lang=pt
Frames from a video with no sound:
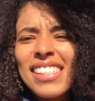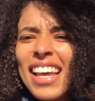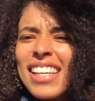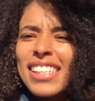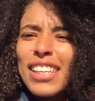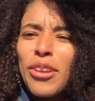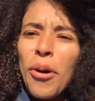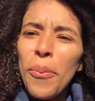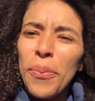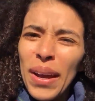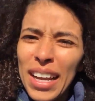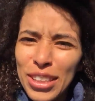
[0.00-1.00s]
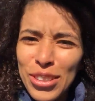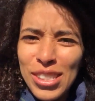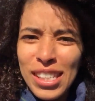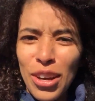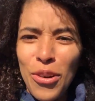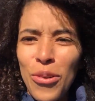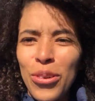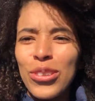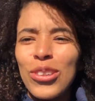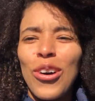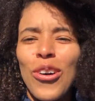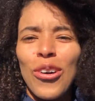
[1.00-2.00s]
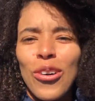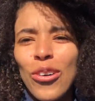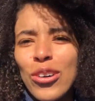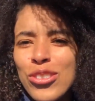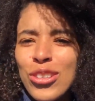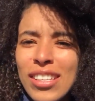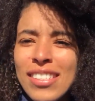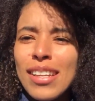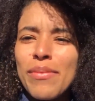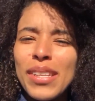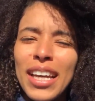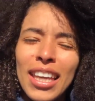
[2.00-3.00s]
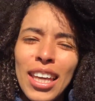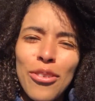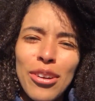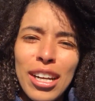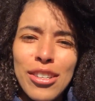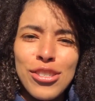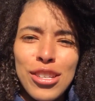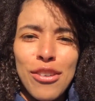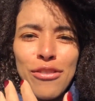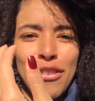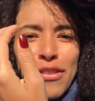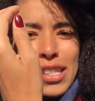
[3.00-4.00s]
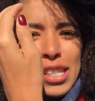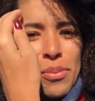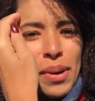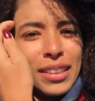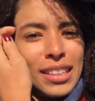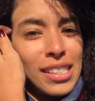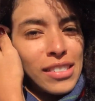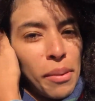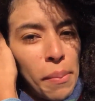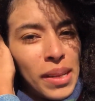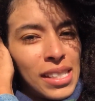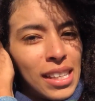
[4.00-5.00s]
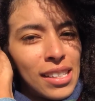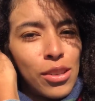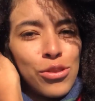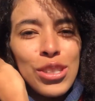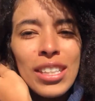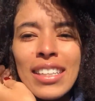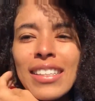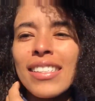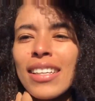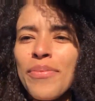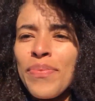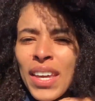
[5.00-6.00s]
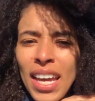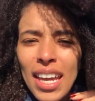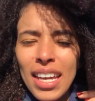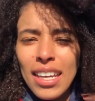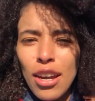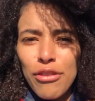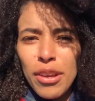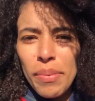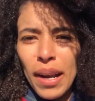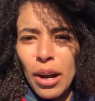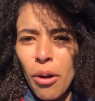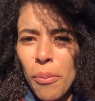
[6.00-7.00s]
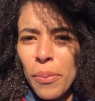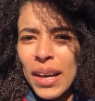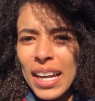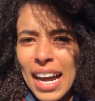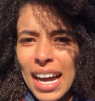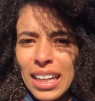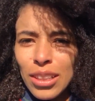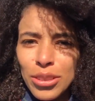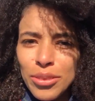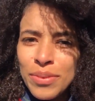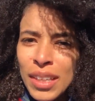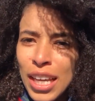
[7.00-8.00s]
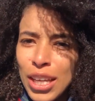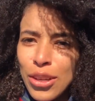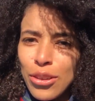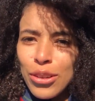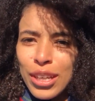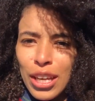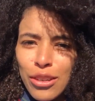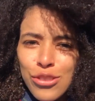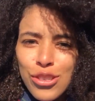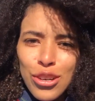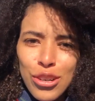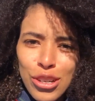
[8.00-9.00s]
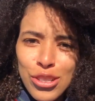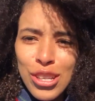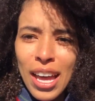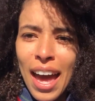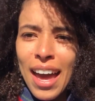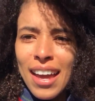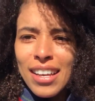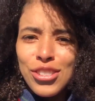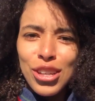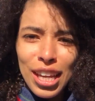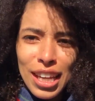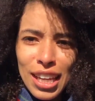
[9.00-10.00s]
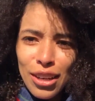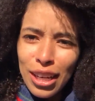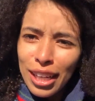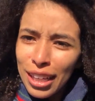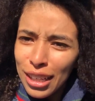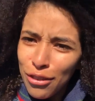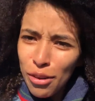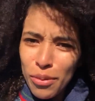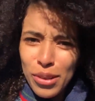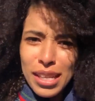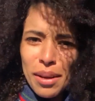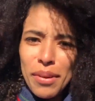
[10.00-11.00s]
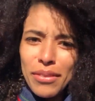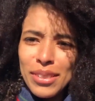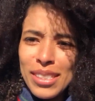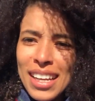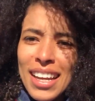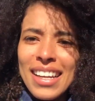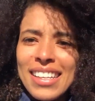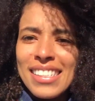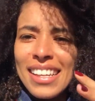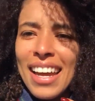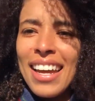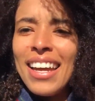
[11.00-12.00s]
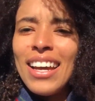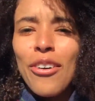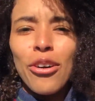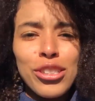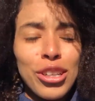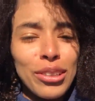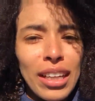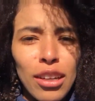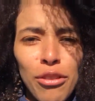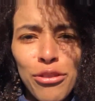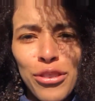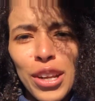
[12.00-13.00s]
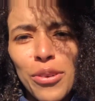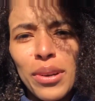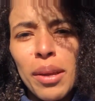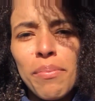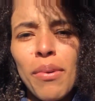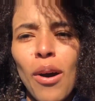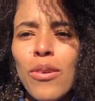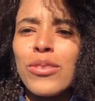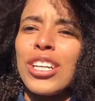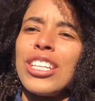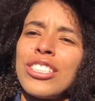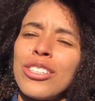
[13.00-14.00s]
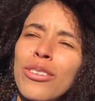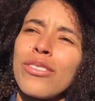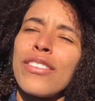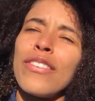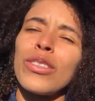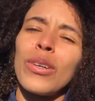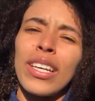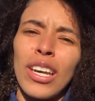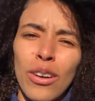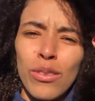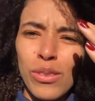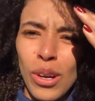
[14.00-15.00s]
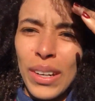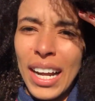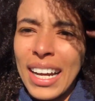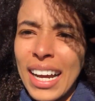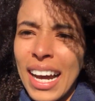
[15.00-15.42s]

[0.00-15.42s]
Sesc Dom Pedro II. Hoje nós estamos aqui, o Grandinho vai fazer uma dança, uma apresentação de dança. Eu vim para acompanhá-lo. E o lookinho de hoje é esse aí que eu, que eu vou mostrar pra vocês, né? Hoje não tá tão frio, que bom, gente. Inclusive eu tô aqui ó, com o sol na